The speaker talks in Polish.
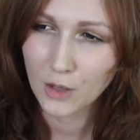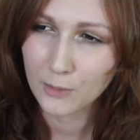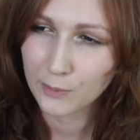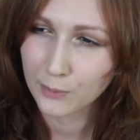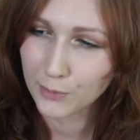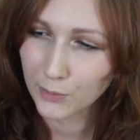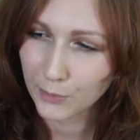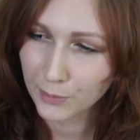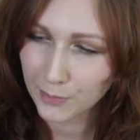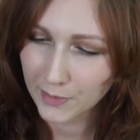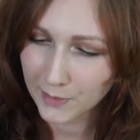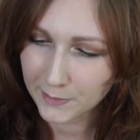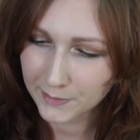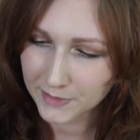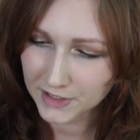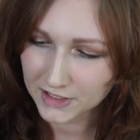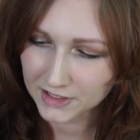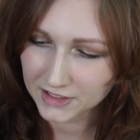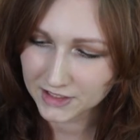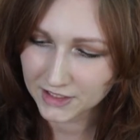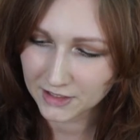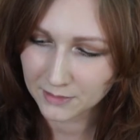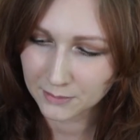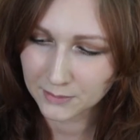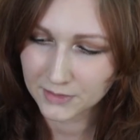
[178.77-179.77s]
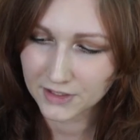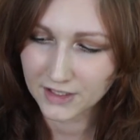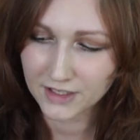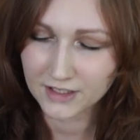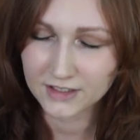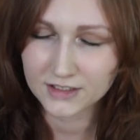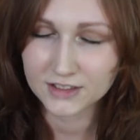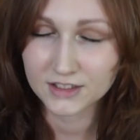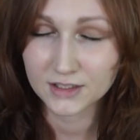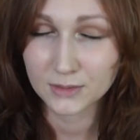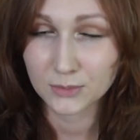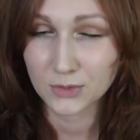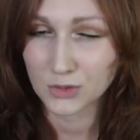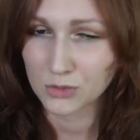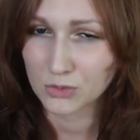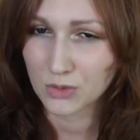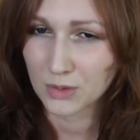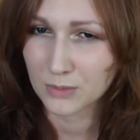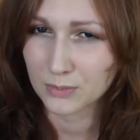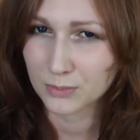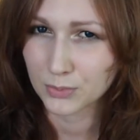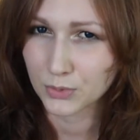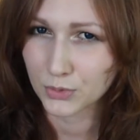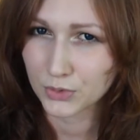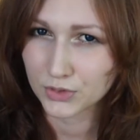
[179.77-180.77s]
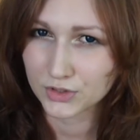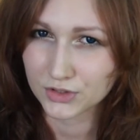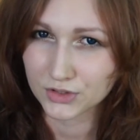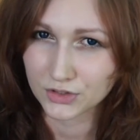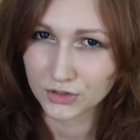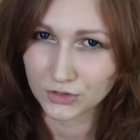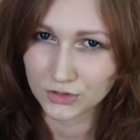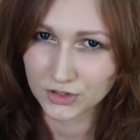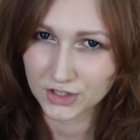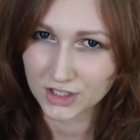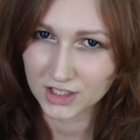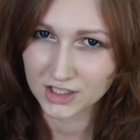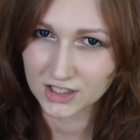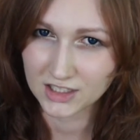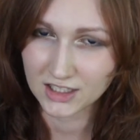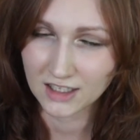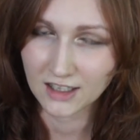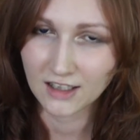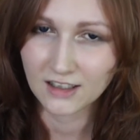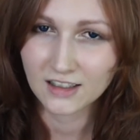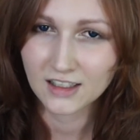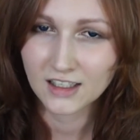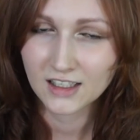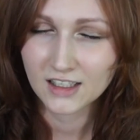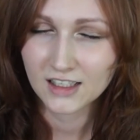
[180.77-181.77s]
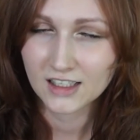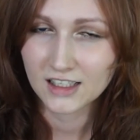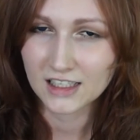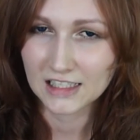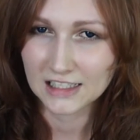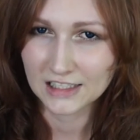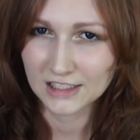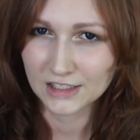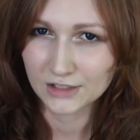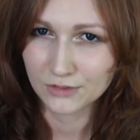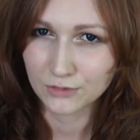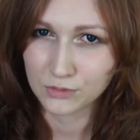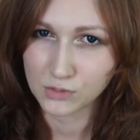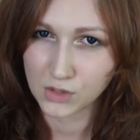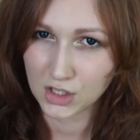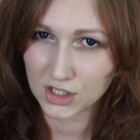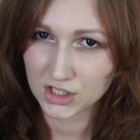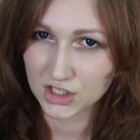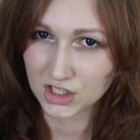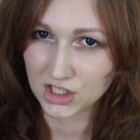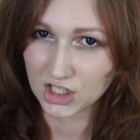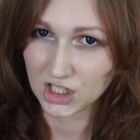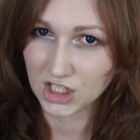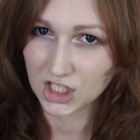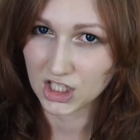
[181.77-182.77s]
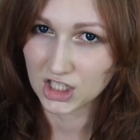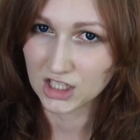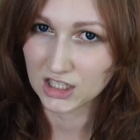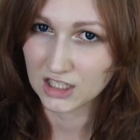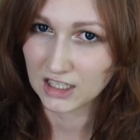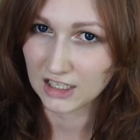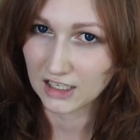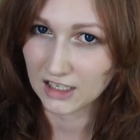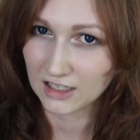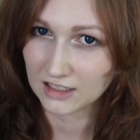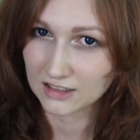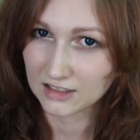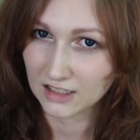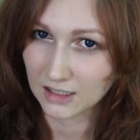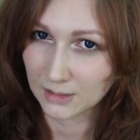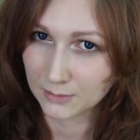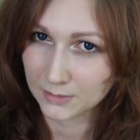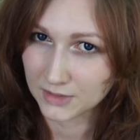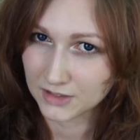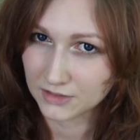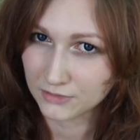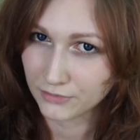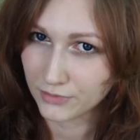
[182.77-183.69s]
bo pamiętam jak nie mogłam pójść do kina e, właśnie na Kamień